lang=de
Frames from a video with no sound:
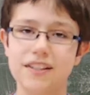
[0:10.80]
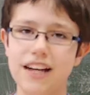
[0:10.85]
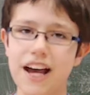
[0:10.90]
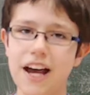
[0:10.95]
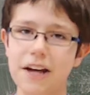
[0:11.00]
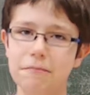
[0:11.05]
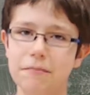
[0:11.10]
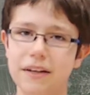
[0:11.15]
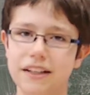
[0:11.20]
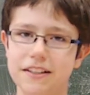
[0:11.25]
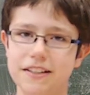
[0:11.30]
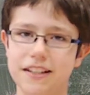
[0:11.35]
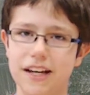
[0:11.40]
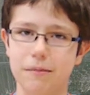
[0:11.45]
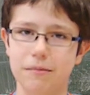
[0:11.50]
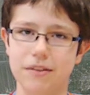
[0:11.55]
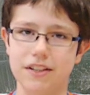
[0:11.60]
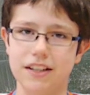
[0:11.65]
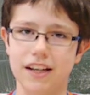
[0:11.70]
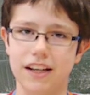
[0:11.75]
Tag, meine
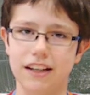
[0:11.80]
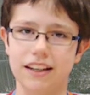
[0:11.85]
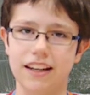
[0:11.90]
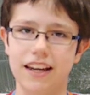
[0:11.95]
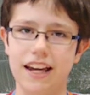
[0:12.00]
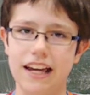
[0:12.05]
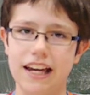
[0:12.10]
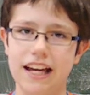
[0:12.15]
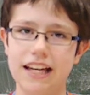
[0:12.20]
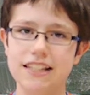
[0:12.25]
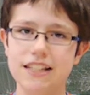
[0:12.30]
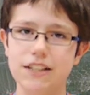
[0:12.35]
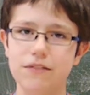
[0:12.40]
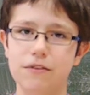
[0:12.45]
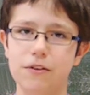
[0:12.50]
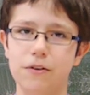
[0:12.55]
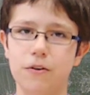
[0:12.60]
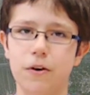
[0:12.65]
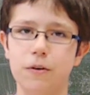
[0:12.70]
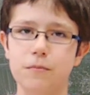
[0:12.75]
Damen und Herren.
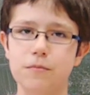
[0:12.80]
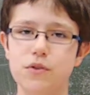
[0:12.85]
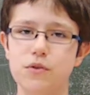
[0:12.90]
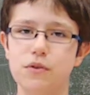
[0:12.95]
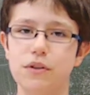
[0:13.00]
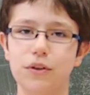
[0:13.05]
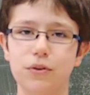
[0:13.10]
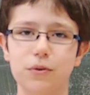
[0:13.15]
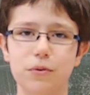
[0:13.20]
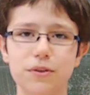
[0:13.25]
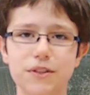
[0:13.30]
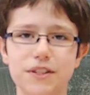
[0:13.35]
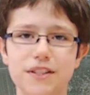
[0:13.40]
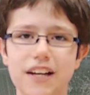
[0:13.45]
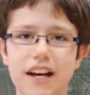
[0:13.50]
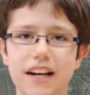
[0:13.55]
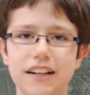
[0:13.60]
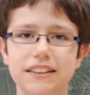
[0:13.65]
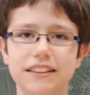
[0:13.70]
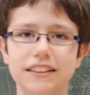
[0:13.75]
Herzlich willkommen zu den
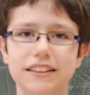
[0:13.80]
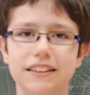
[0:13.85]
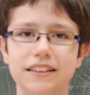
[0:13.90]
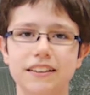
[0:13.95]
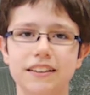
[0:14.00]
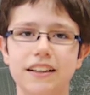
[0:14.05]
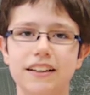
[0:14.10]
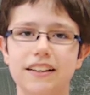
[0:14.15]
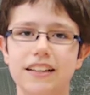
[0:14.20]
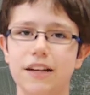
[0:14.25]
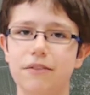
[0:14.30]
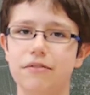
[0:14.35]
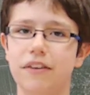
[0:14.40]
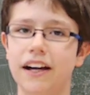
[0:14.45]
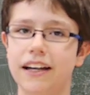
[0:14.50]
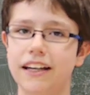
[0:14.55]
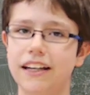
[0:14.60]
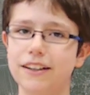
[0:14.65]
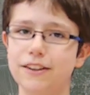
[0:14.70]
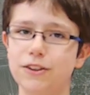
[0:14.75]
Kurznachrichten der
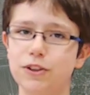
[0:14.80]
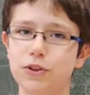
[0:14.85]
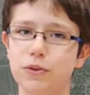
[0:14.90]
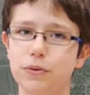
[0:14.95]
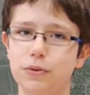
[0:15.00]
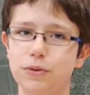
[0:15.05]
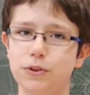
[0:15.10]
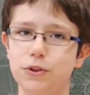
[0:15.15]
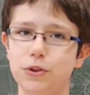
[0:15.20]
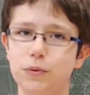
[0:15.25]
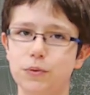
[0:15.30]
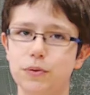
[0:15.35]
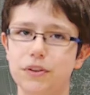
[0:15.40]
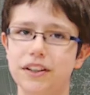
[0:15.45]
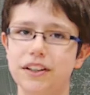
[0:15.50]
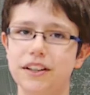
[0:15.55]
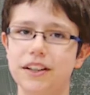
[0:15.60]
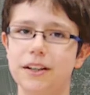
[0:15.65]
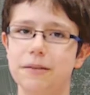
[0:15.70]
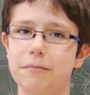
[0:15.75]
Evangelischen
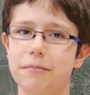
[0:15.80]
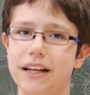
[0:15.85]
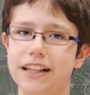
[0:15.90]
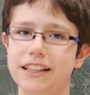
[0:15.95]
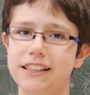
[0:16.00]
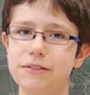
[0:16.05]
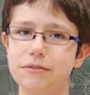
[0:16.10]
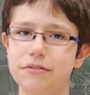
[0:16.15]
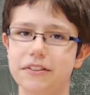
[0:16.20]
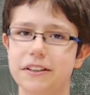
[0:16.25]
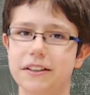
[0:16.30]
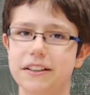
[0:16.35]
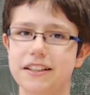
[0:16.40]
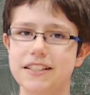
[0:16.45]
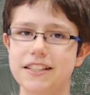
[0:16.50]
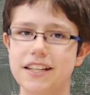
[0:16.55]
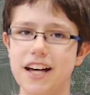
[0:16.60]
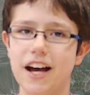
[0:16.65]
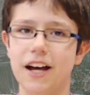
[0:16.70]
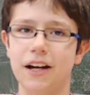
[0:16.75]
Grundschule in
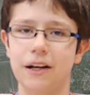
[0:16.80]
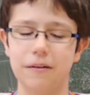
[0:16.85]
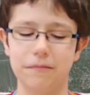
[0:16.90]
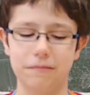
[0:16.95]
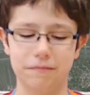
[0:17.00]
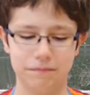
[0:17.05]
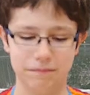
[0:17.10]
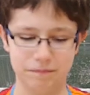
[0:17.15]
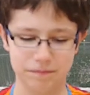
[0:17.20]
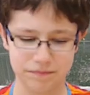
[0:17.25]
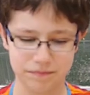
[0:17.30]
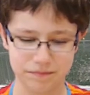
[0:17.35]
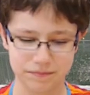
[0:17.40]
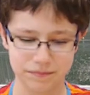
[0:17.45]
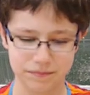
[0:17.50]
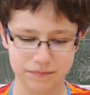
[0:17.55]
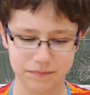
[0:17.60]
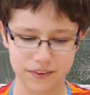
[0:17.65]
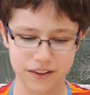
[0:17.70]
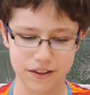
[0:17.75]
Berlin-Friedrichshagen.
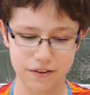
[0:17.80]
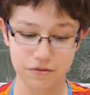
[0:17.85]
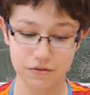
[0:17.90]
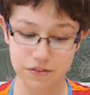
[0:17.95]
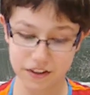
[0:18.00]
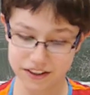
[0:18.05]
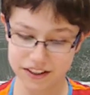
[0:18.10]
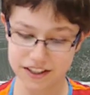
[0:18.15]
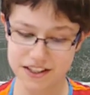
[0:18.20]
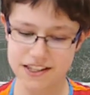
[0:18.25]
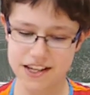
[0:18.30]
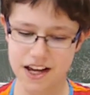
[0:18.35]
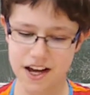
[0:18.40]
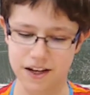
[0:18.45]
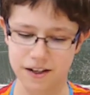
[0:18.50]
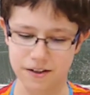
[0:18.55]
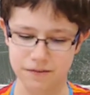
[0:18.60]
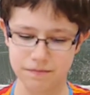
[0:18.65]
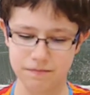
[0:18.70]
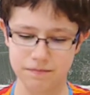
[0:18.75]

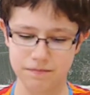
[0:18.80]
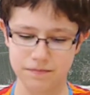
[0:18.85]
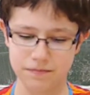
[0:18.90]
Friedrichshagen.